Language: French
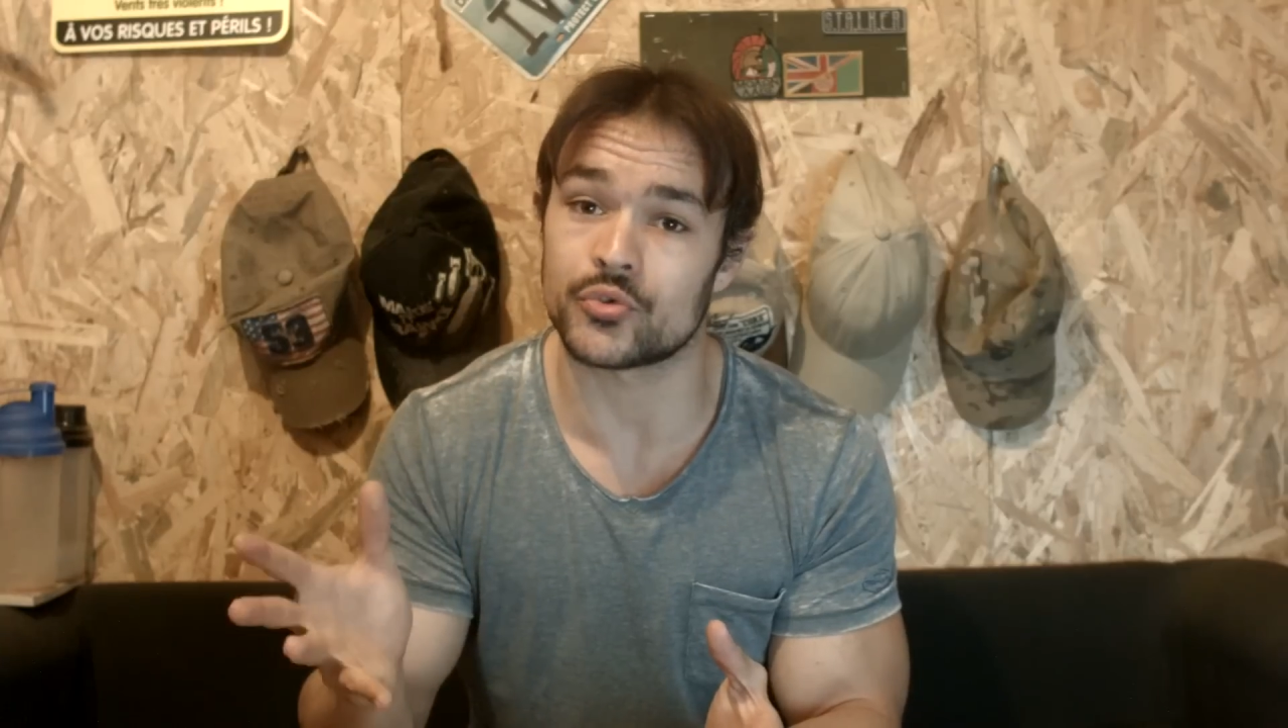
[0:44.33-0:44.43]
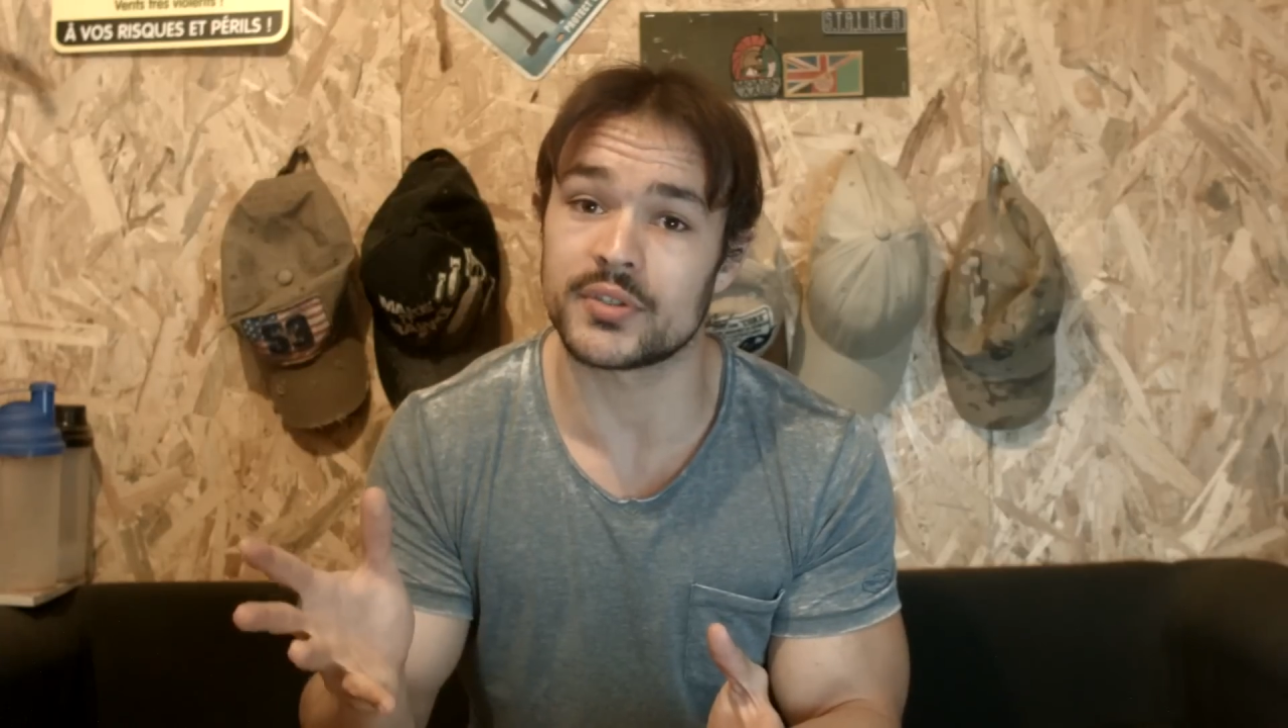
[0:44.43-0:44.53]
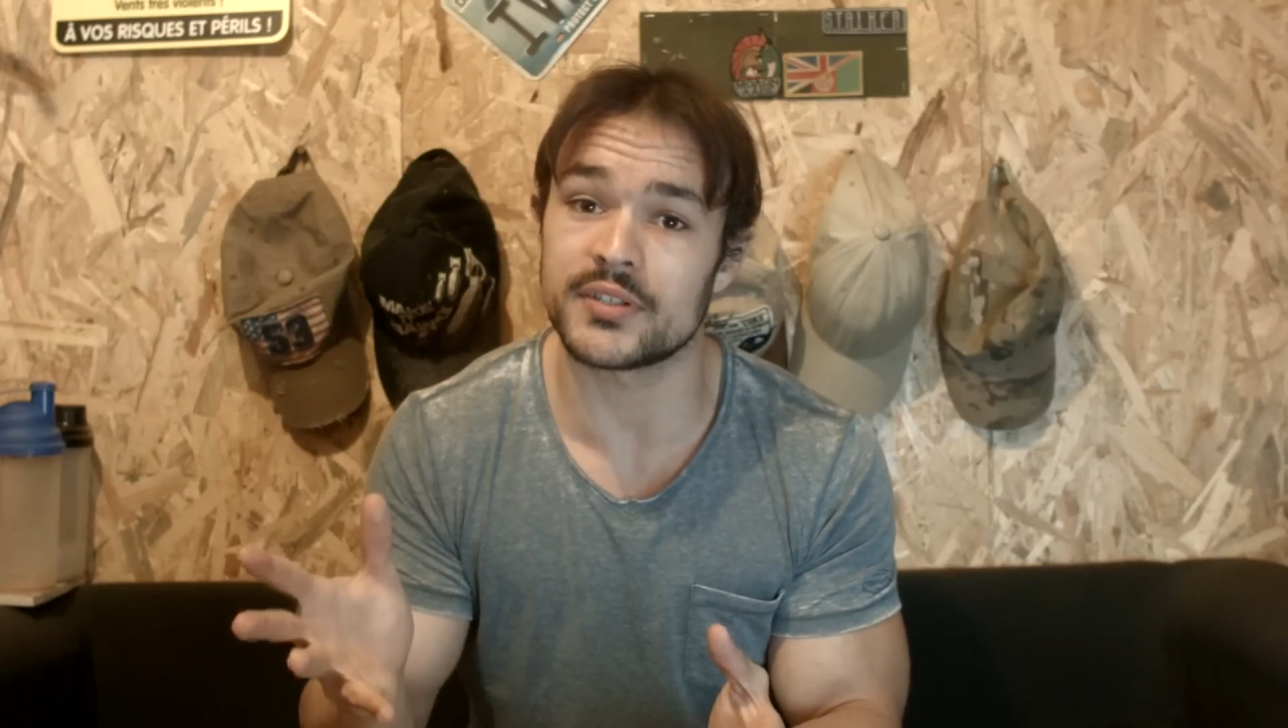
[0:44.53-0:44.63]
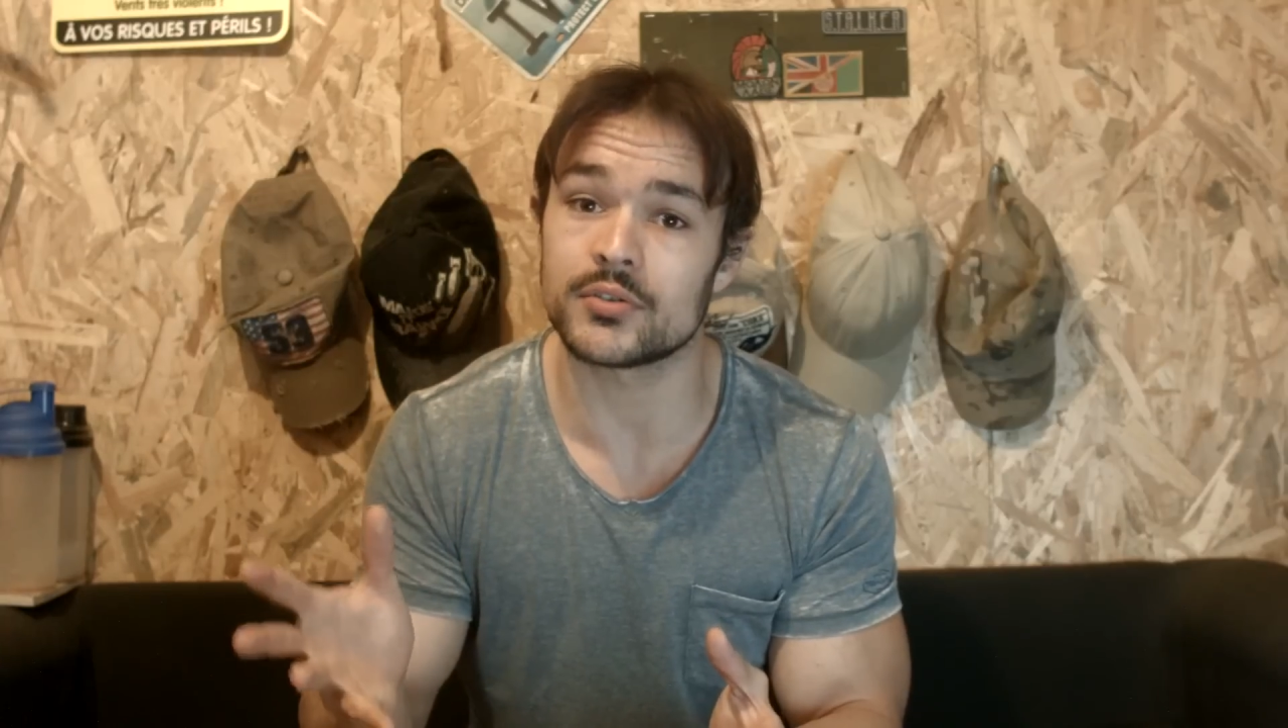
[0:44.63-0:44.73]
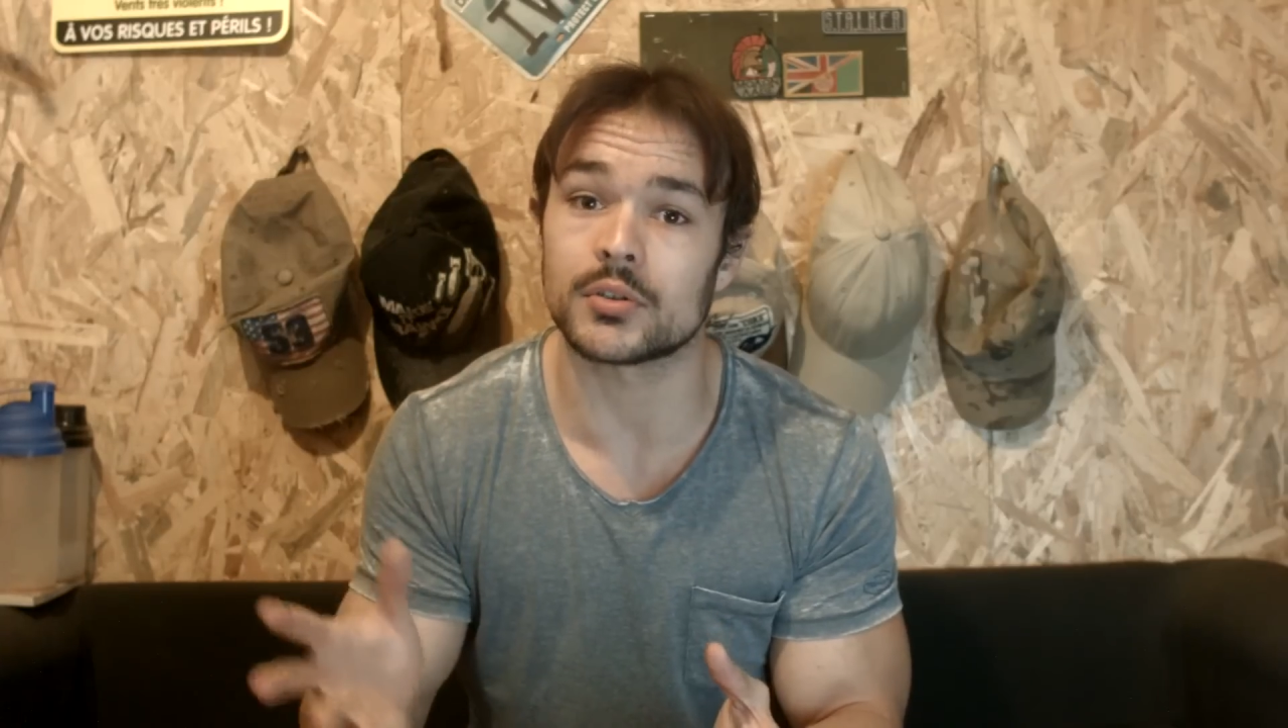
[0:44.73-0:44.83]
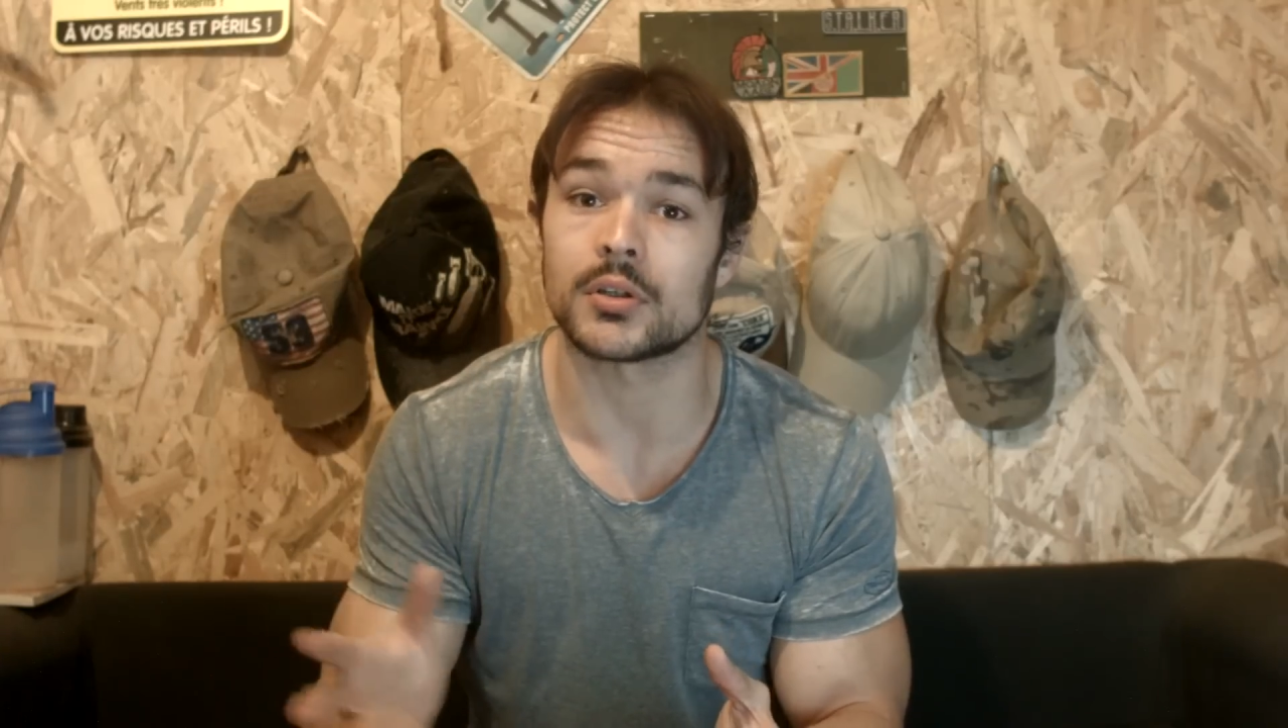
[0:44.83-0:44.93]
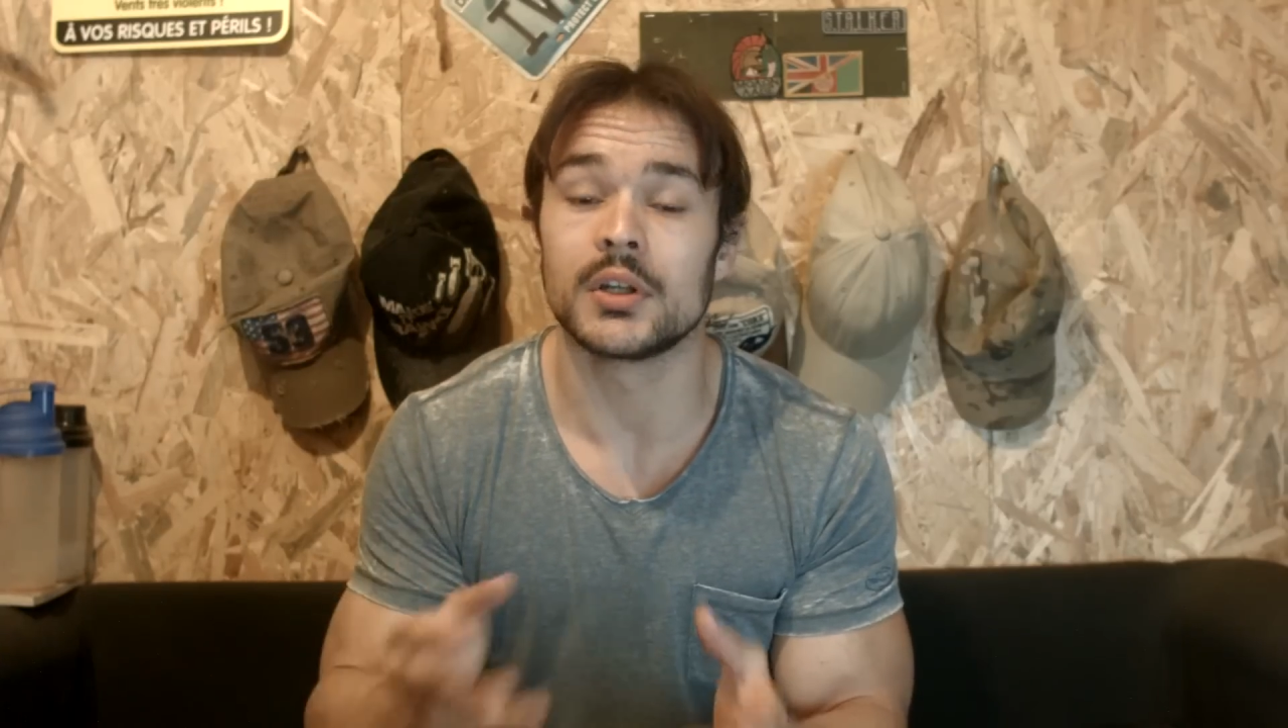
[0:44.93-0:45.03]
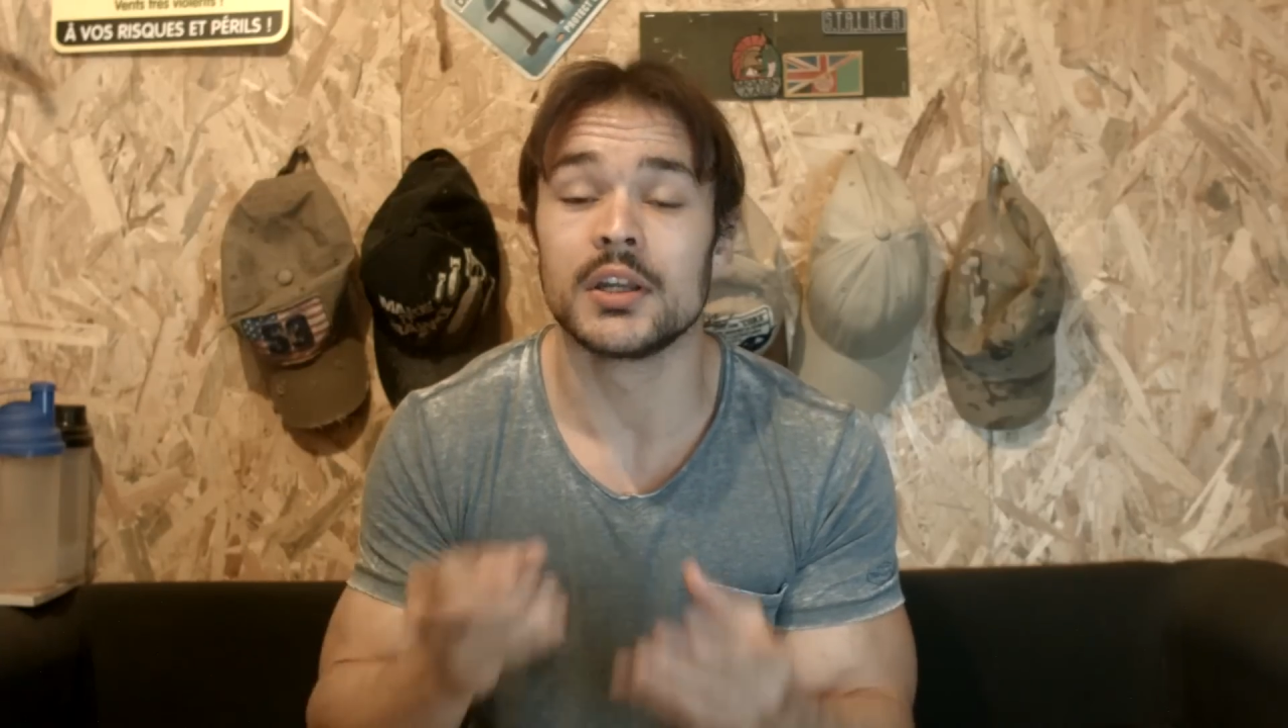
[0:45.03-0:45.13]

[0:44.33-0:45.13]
yeux des autres,